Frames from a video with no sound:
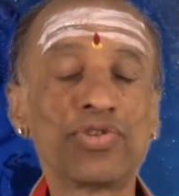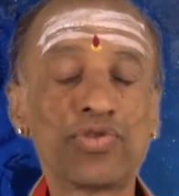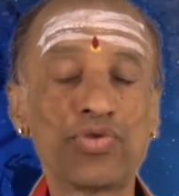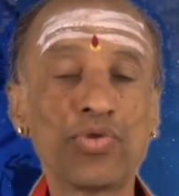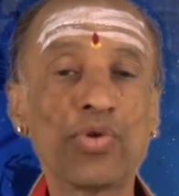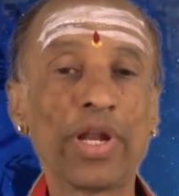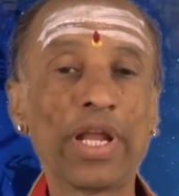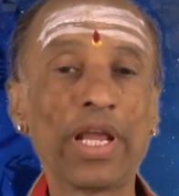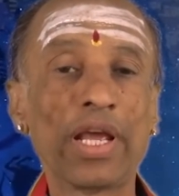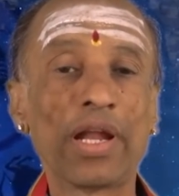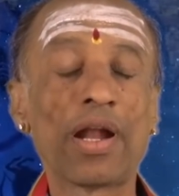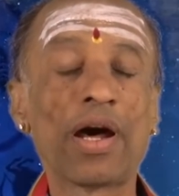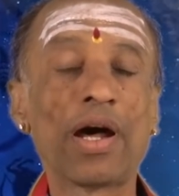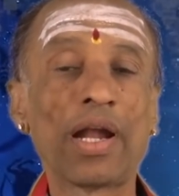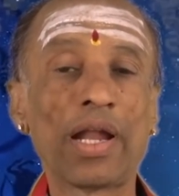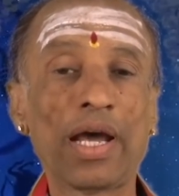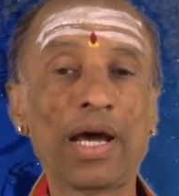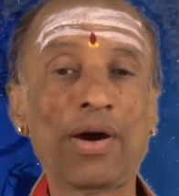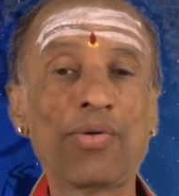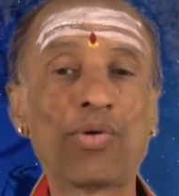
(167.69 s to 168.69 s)

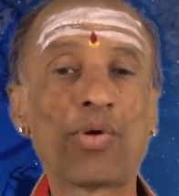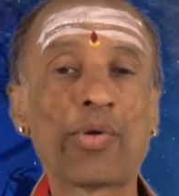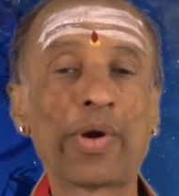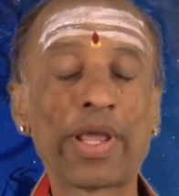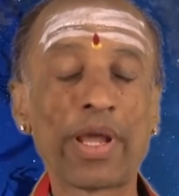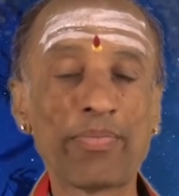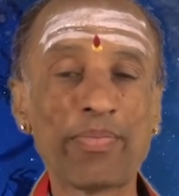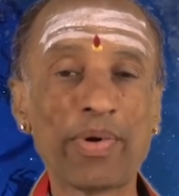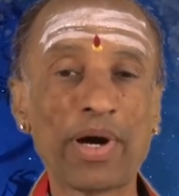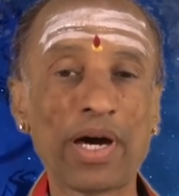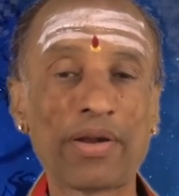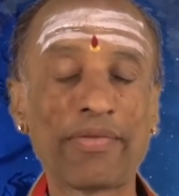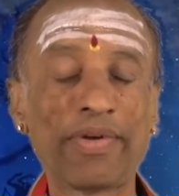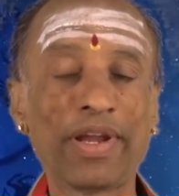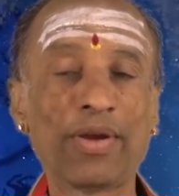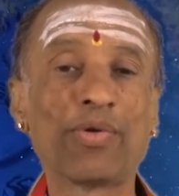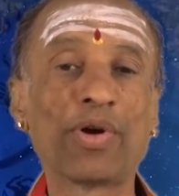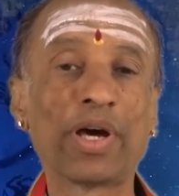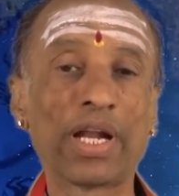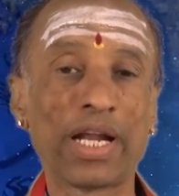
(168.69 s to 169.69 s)
சூரியனால் அவருடைய
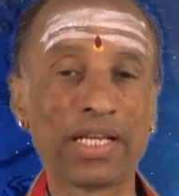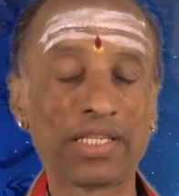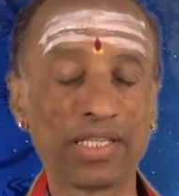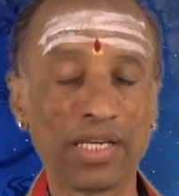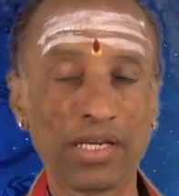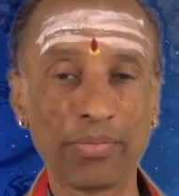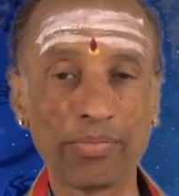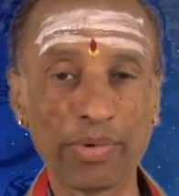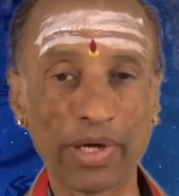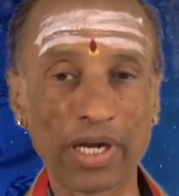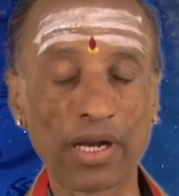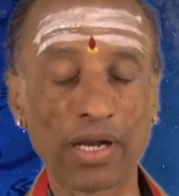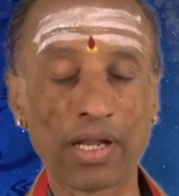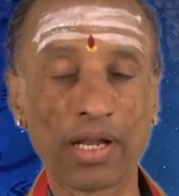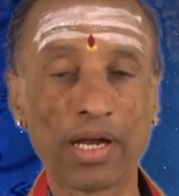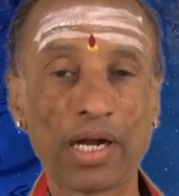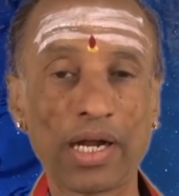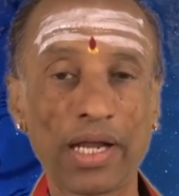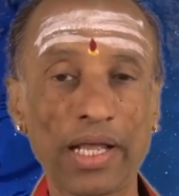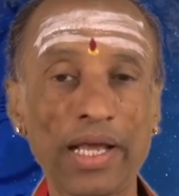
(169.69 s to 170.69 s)
பார்வை உங்கள் ராசிக்கு
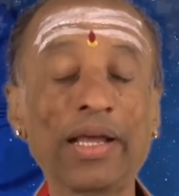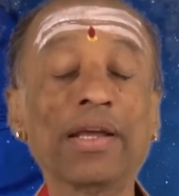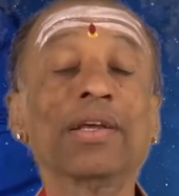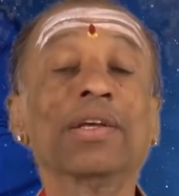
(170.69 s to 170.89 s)
படுறதுனால